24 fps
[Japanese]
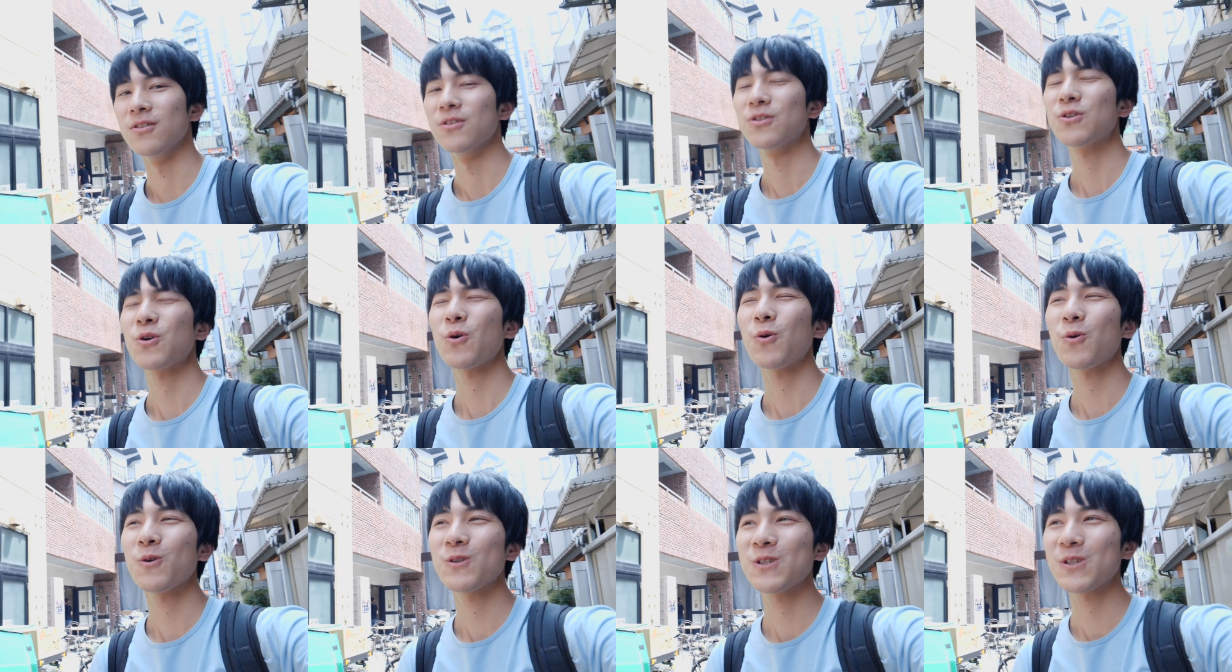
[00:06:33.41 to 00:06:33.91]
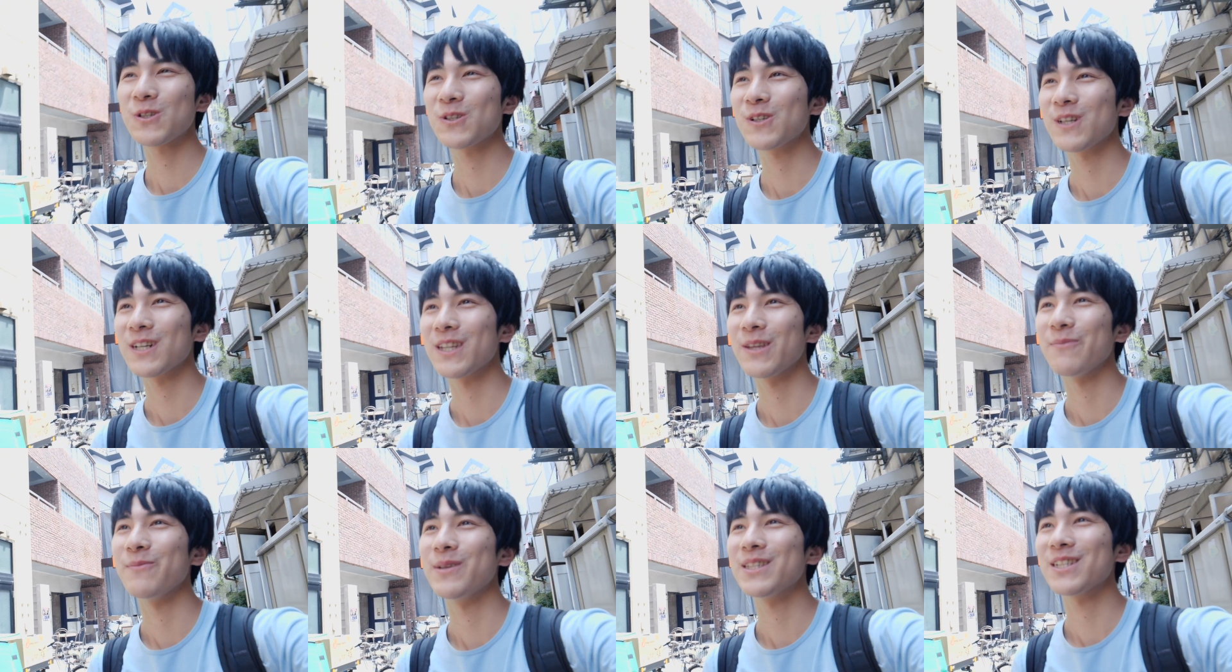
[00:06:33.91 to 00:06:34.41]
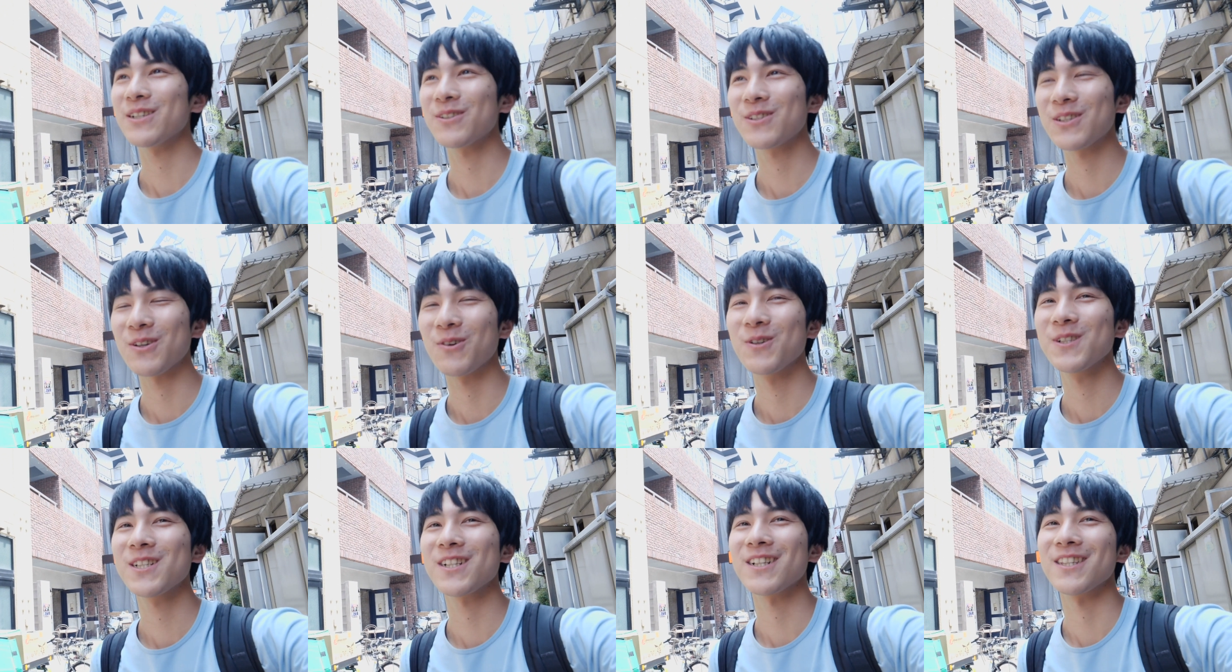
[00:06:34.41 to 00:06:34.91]
朝食がねめちゃく
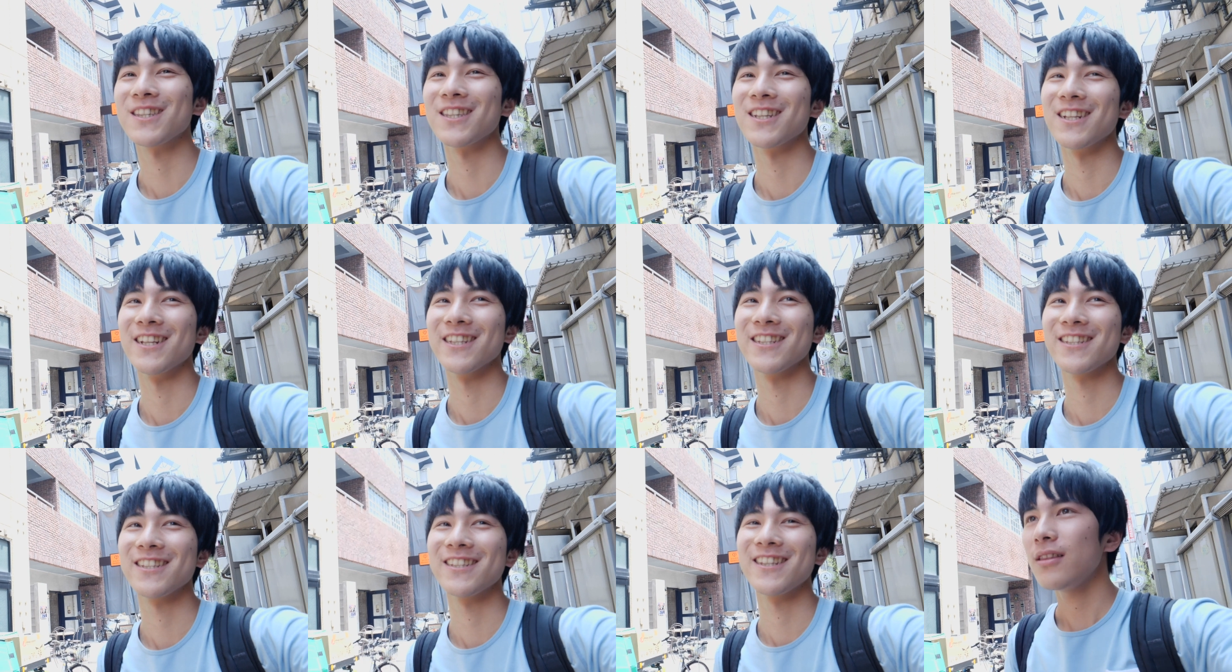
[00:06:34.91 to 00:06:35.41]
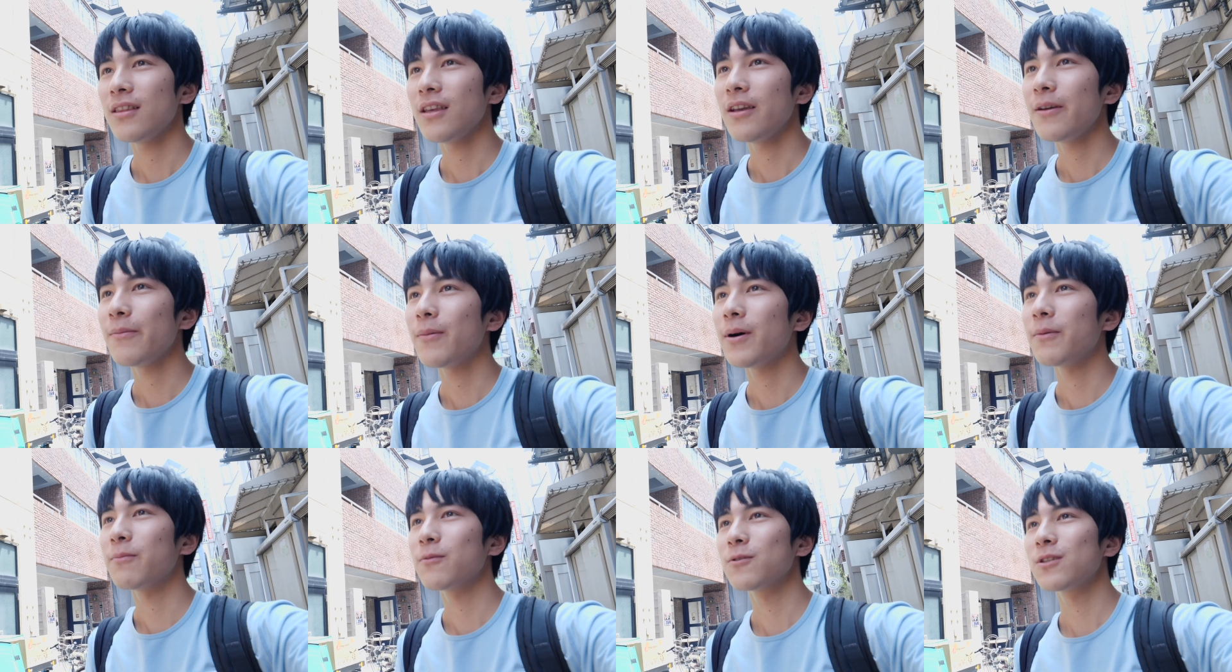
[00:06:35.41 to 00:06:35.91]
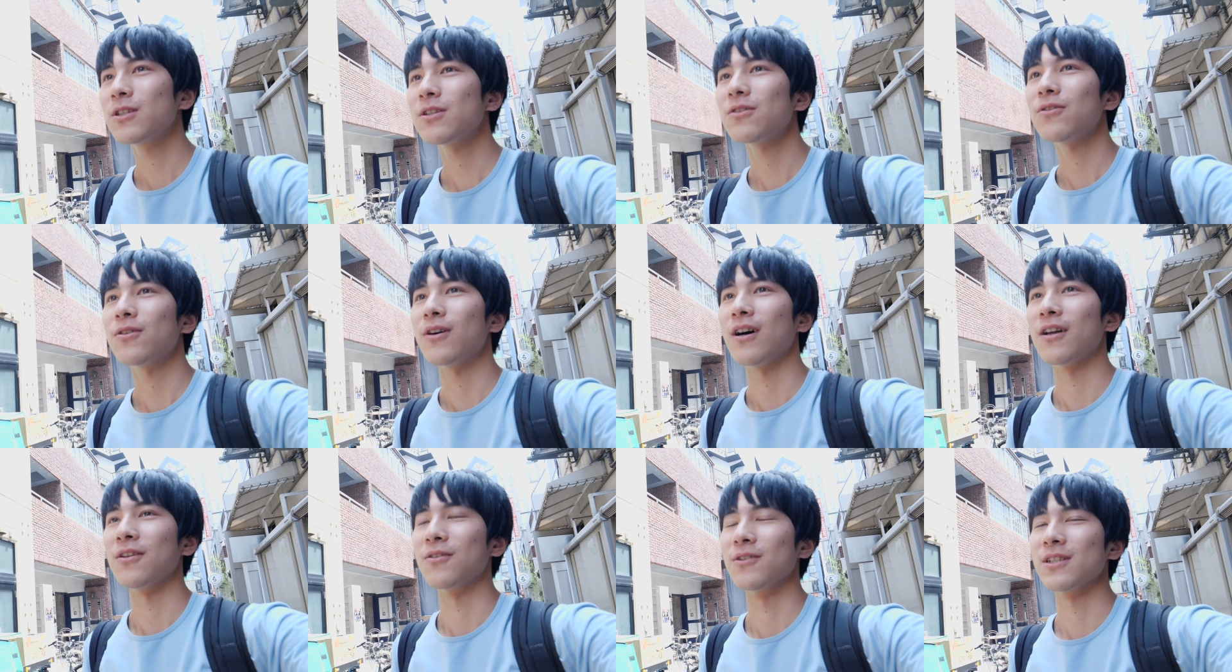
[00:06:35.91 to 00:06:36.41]
ちゃ美味しかったです。でもち
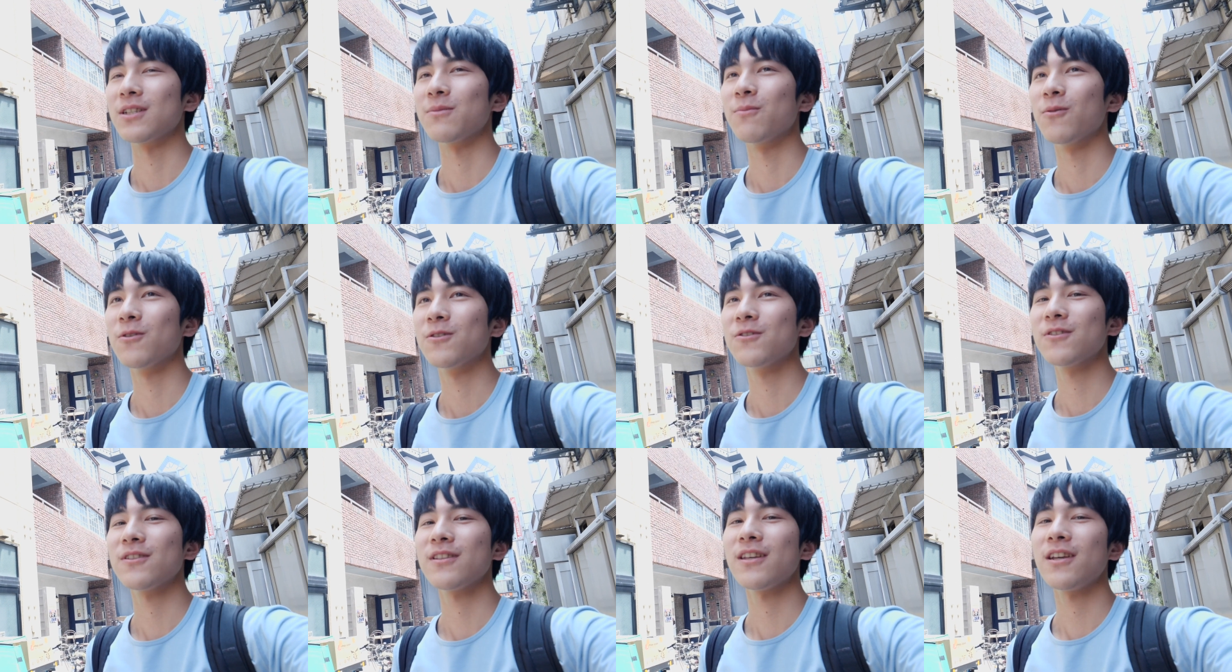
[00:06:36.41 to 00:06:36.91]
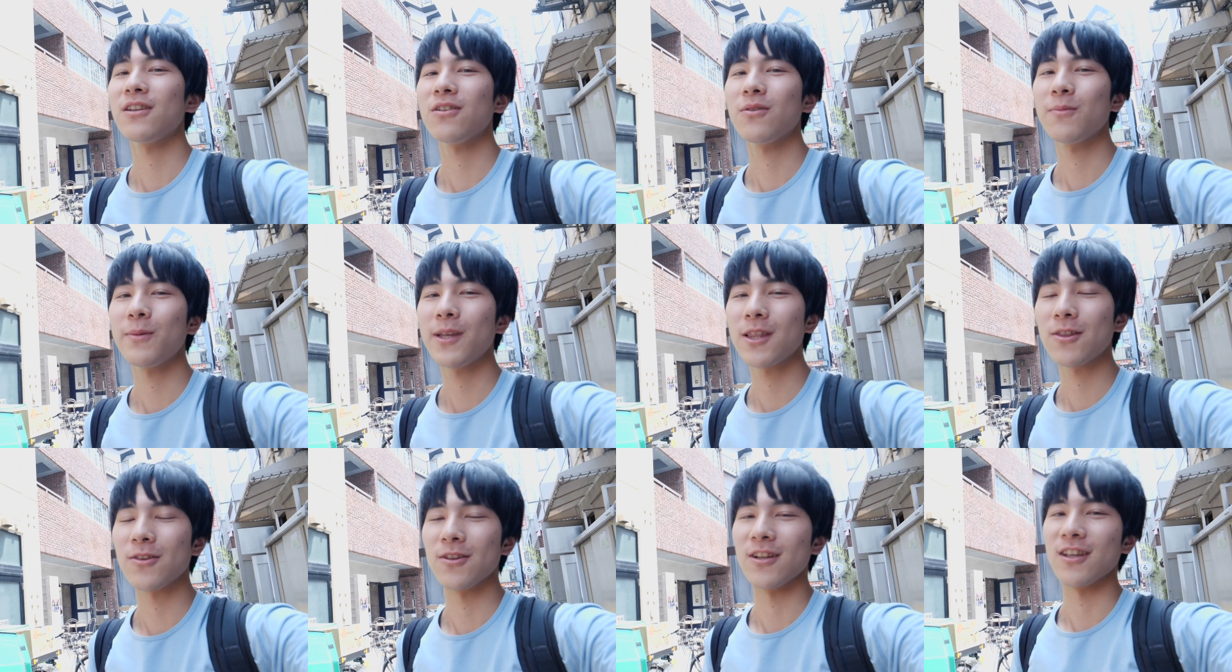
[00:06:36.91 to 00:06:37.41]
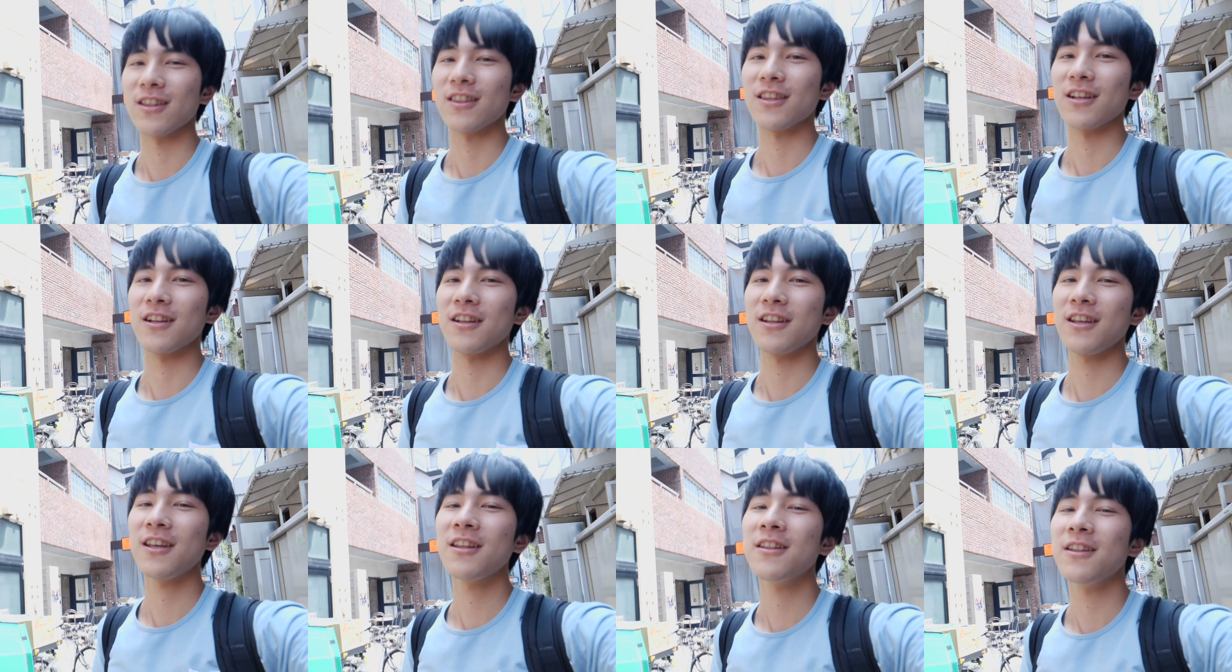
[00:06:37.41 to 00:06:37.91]
ろんシモンズ製のベッドだった
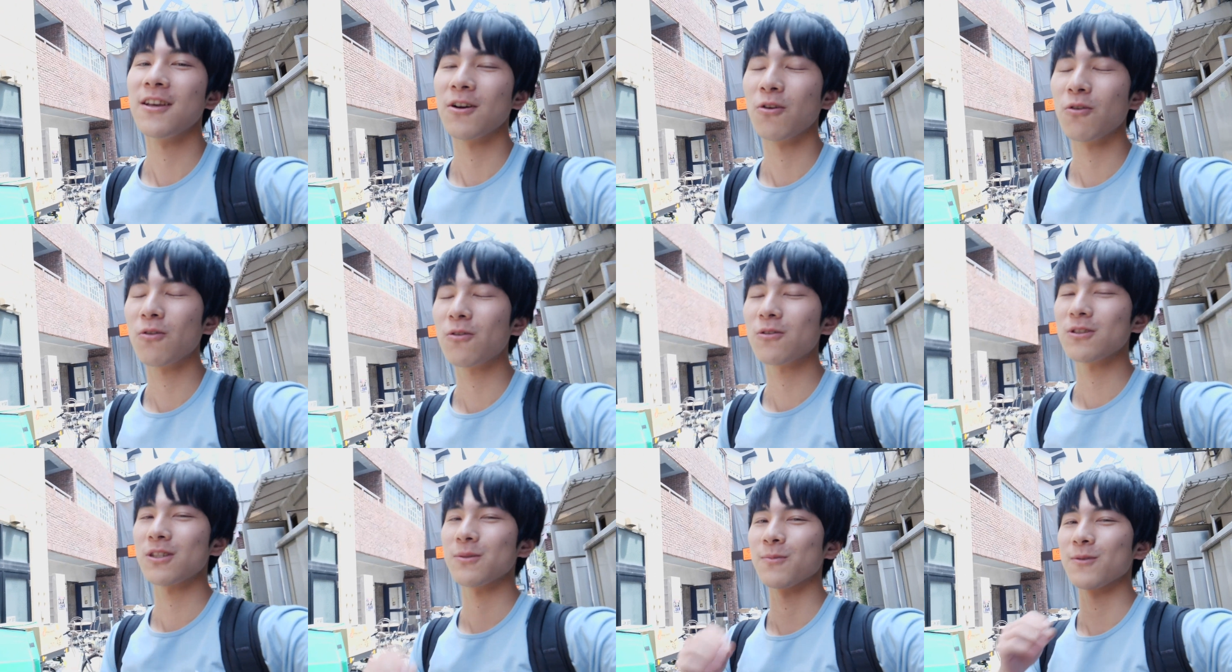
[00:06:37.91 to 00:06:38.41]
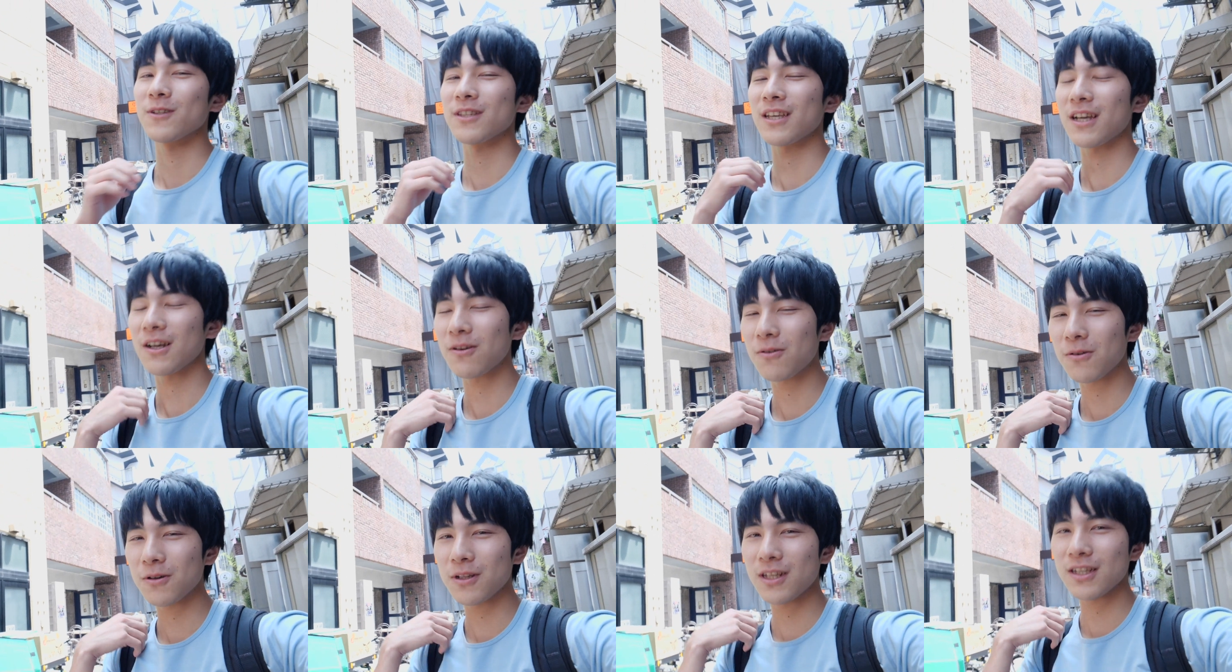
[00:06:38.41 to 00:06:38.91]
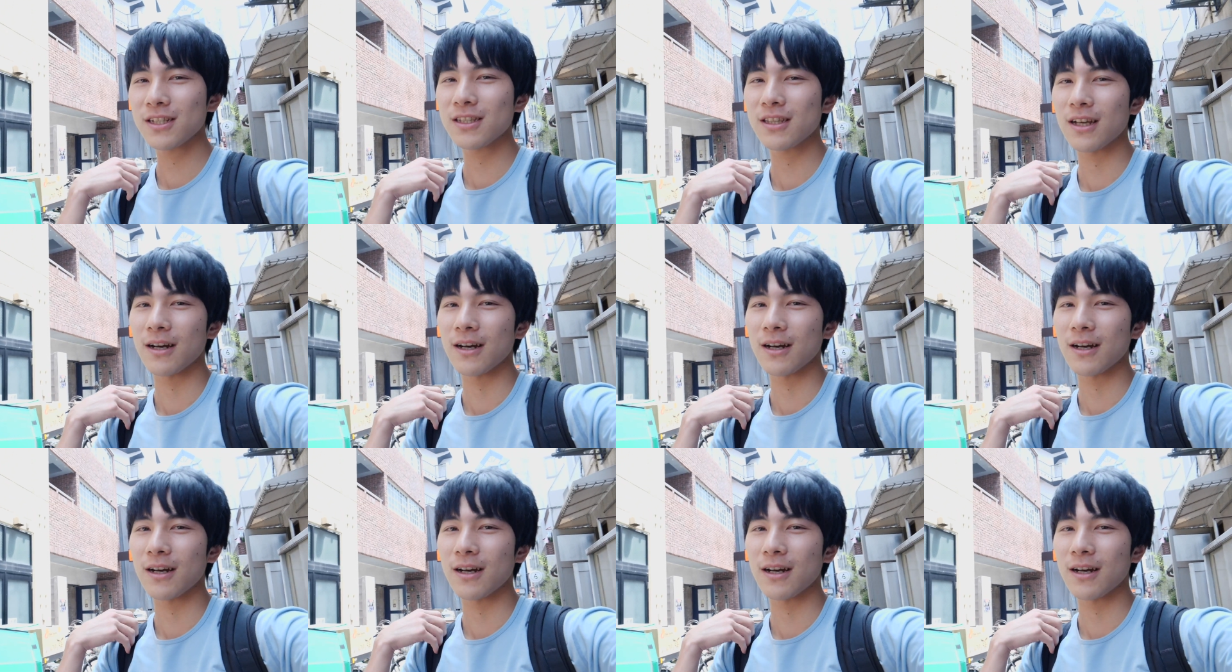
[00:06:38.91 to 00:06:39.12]
のでね、寝心地も最高でし